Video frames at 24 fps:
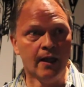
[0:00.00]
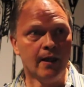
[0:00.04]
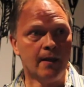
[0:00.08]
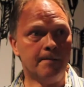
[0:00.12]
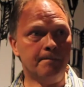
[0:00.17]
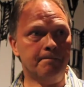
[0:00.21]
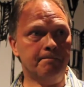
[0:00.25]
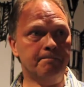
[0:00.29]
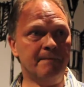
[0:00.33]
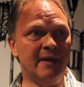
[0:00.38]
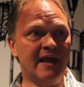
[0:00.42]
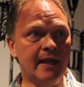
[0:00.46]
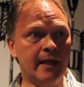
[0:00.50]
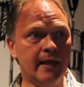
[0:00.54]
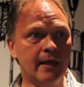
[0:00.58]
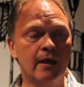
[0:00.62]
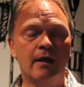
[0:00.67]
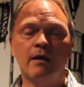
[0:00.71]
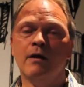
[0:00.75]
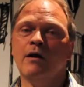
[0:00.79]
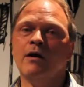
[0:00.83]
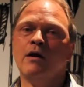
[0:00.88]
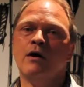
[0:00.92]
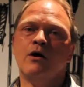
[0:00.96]
mais
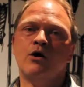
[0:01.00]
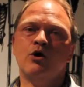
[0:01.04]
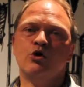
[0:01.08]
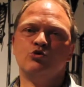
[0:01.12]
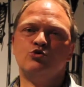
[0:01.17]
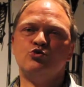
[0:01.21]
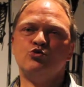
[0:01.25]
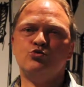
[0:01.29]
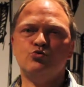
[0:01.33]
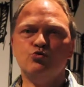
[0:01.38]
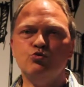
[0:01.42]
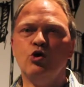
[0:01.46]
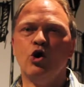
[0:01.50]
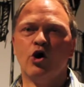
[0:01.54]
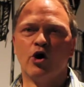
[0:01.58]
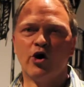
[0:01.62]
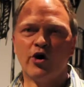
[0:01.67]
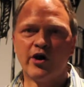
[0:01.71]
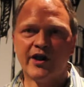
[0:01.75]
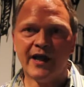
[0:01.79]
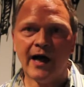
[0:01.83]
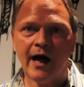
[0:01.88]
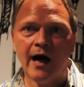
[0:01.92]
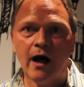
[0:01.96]
euh, sous le
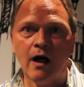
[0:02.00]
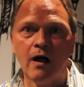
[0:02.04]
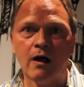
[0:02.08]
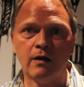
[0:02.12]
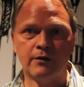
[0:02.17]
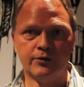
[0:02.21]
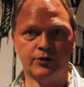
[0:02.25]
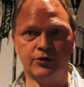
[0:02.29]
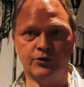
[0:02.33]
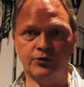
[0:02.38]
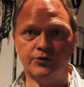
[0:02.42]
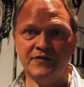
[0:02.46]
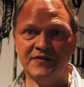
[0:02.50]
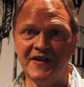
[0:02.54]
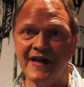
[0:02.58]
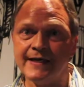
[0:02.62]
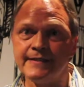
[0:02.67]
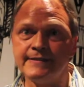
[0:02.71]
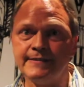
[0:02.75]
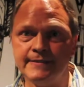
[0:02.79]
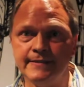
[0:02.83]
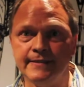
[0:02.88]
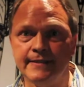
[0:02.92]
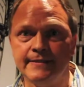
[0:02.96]
regard
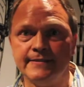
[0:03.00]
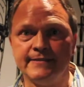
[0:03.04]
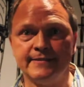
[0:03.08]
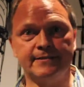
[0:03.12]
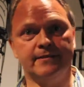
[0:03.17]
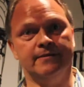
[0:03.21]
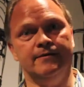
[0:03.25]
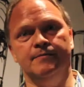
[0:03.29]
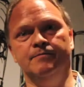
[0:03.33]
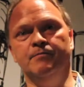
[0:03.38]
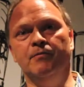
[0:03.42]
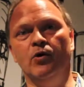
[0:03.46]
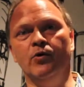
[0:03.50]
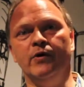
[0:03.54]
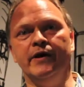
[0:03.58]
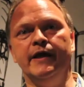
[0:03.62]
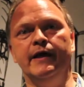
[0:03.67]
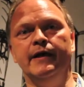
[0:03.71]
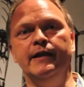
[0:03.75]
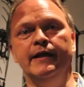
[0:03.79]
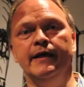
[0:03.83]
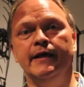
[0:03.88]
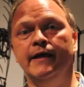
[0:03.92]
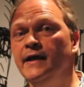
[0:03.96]
d'artistes
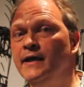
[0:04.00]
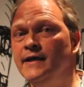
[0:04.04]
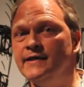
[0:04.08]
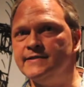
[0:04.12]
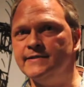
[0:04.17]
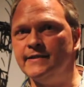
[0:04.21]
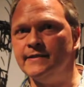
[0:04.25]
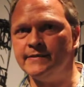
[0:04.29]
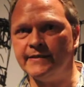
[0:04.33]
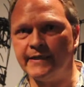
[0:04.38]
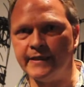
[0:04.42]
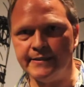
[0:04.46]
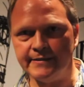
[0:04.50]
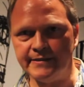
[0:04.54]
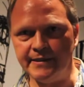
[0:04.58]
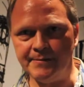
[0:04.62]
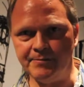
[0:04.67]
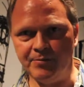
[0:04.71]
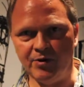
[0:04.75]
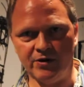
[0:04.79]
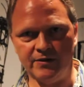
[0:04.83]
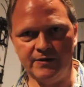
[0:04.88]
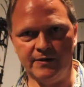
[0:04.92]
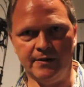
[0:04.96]
montréalais. C'est très
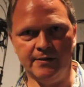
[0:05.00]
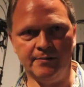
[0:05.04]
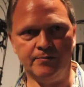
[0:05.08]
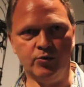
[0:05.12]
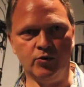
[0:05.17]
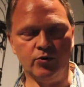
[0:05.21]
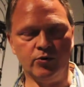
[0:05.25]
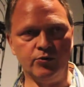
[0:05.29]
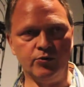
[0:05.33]
important pour